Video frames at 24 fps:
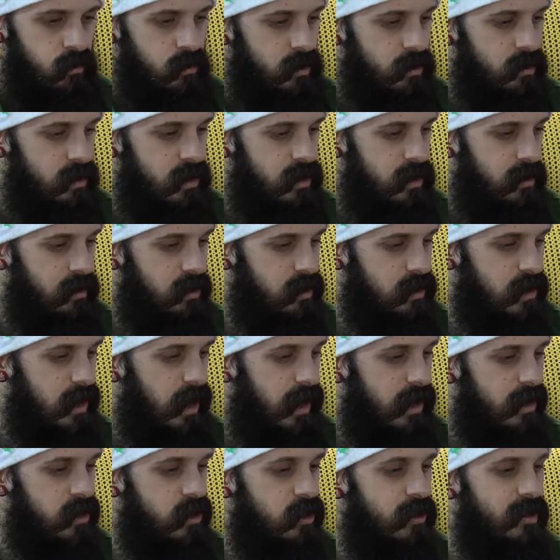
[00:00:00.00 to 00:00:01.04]
Und jetzt haben wir hier
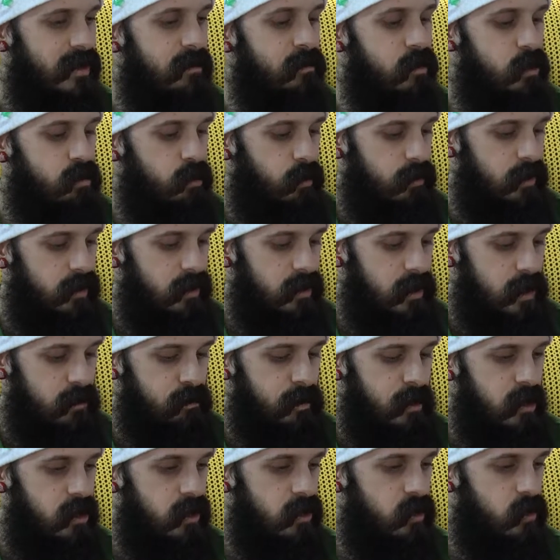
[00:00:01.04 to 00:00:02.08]
ein James Bond
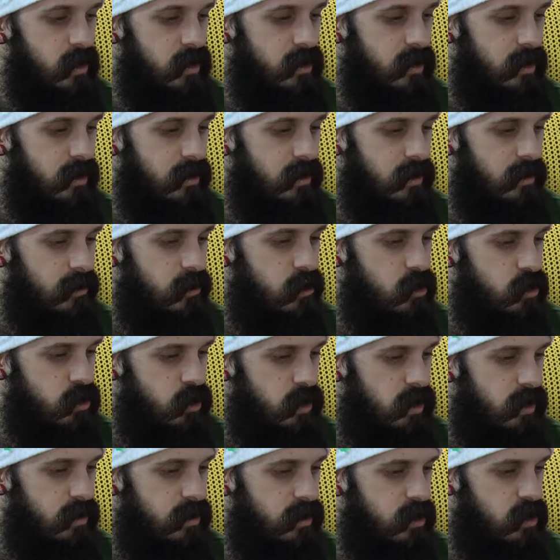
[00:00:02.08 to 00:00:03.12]
Special sogar drin,
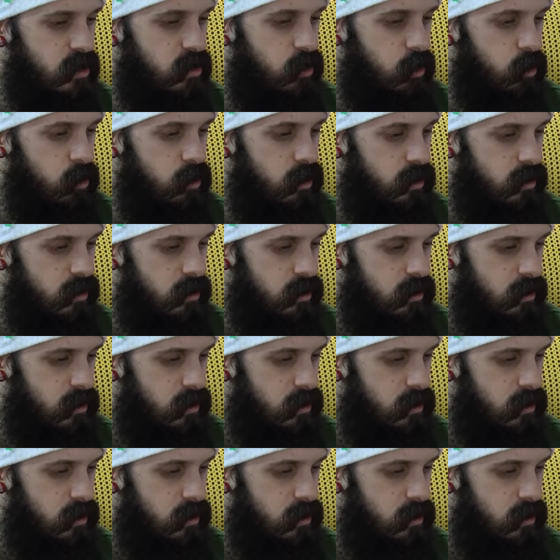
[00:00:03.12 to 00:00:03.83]
geschüttelt, nicht gerührt.